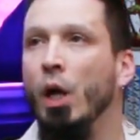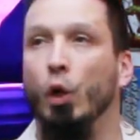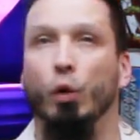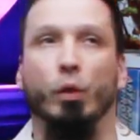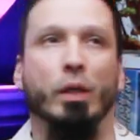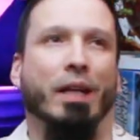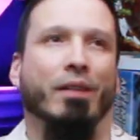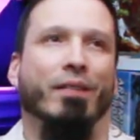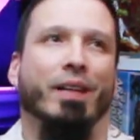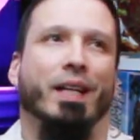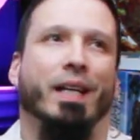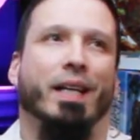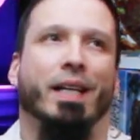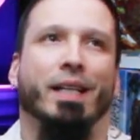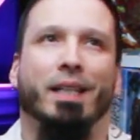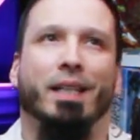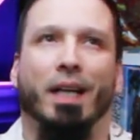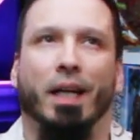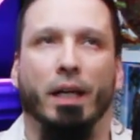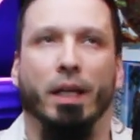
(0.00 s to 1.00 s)
L'unica vera
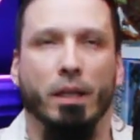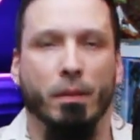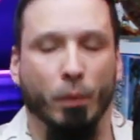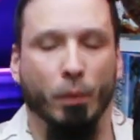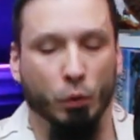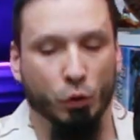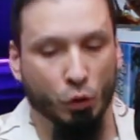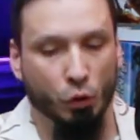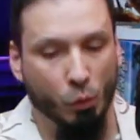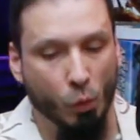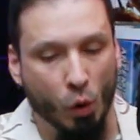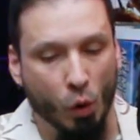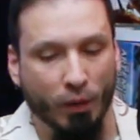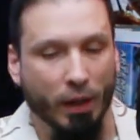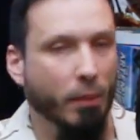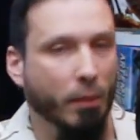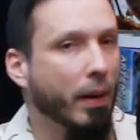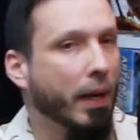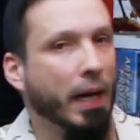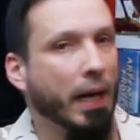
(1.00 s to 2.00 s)
critica che gli posso
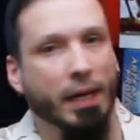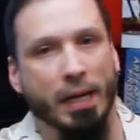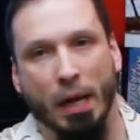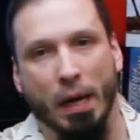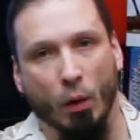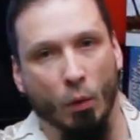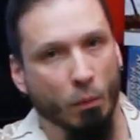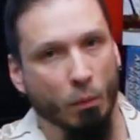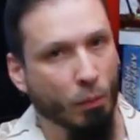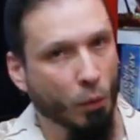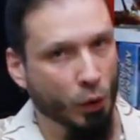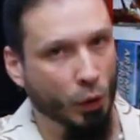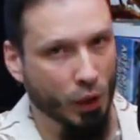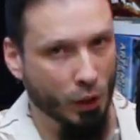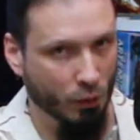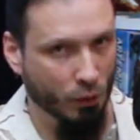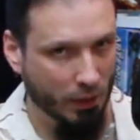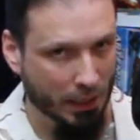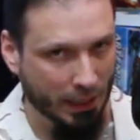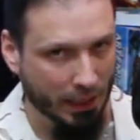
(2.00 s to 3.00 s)
muovere magari è un
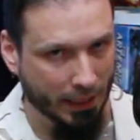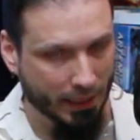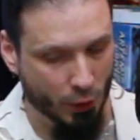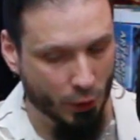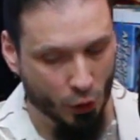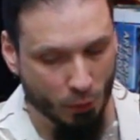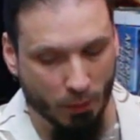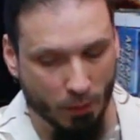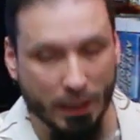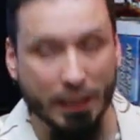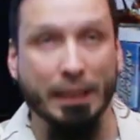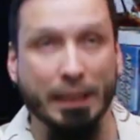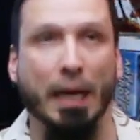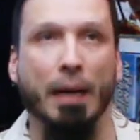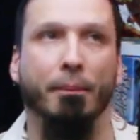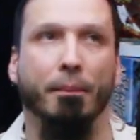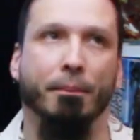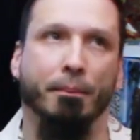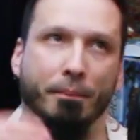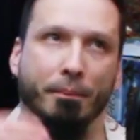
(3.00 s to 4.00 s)
pochino la
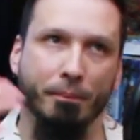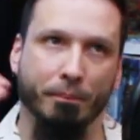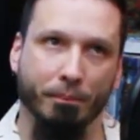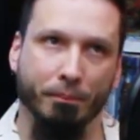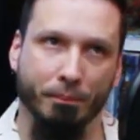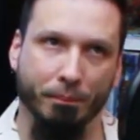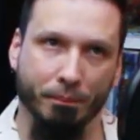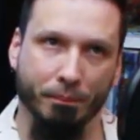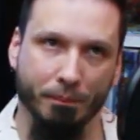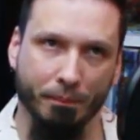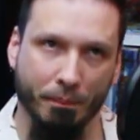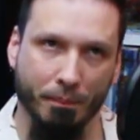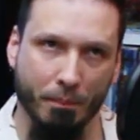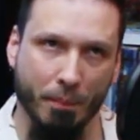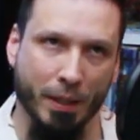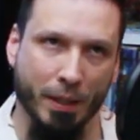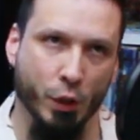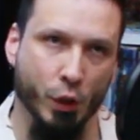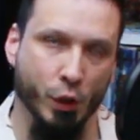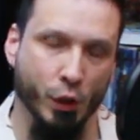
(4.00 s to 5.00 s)
leggibilità,
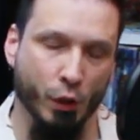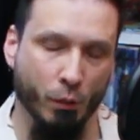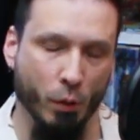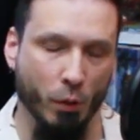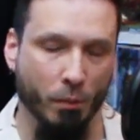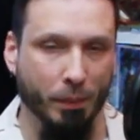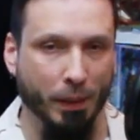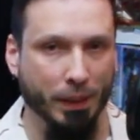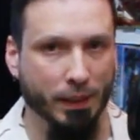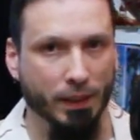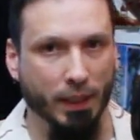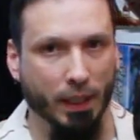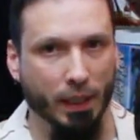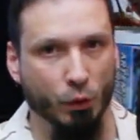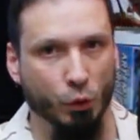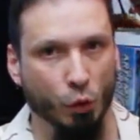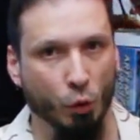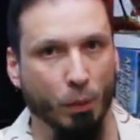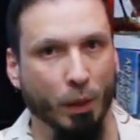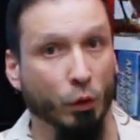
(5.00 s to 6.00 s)
ma ci si può passare
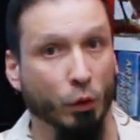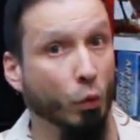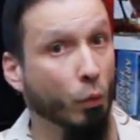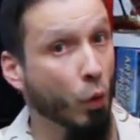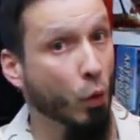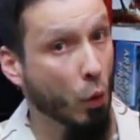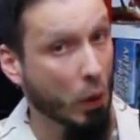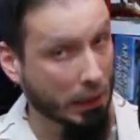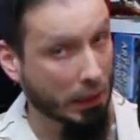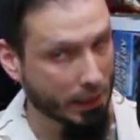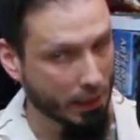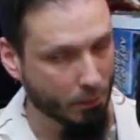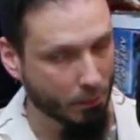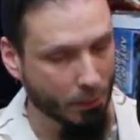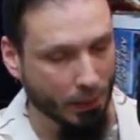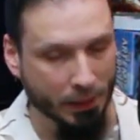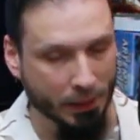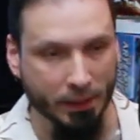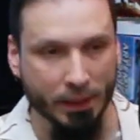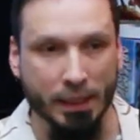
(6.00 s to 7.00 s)
sopra dopo qualche
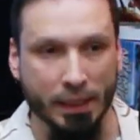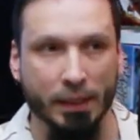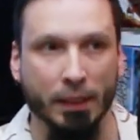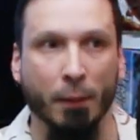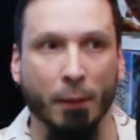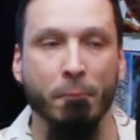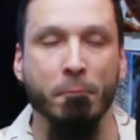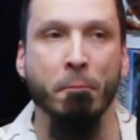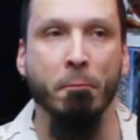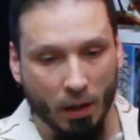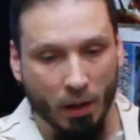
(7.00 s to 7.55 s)
partita.